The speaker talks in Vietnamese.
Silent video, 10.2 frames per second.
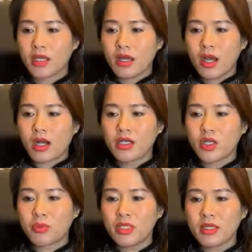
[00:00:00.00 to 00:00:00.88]
Ở
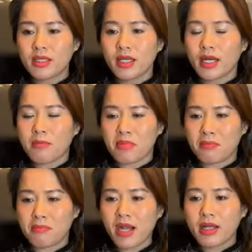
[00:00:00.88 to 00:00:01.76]
trong nước, nhất là miền
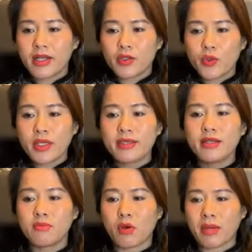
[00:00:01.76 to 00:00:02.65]
Bắc, Tuy chưa
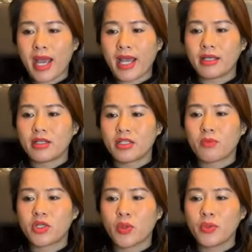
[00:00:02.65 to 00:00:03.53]
một ai trong
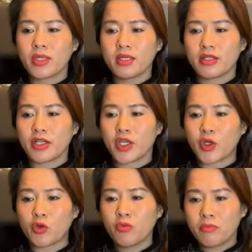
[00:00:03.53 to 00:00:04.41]
số những người
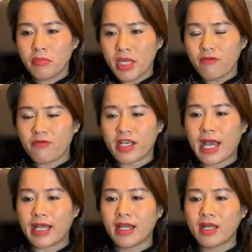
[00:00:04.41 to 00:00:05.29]
hiểu, biết về
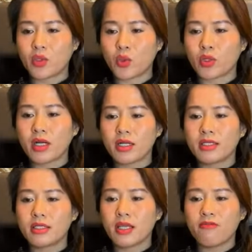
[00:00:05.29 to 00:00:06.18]
cải cách ruộng đất lên
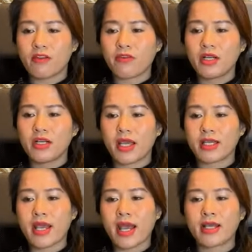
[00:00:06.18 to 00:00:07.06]
tiếng về vấn đề
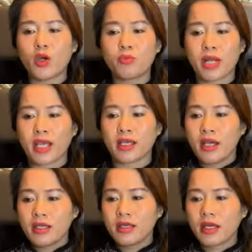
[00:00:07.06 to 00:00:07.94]
gai góc này,
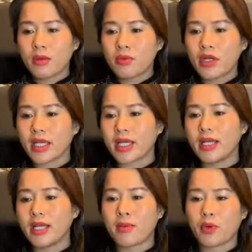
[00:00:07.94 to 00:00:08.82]
nhưng không có nghĩa
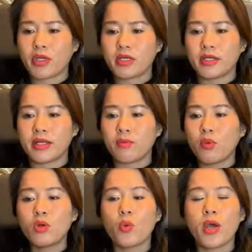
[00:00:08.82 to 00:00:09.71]
là mọi người đã
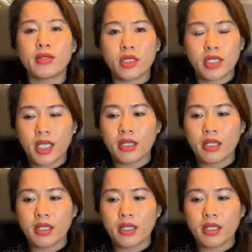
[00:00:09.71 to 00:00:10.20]
muốn quên nó đi.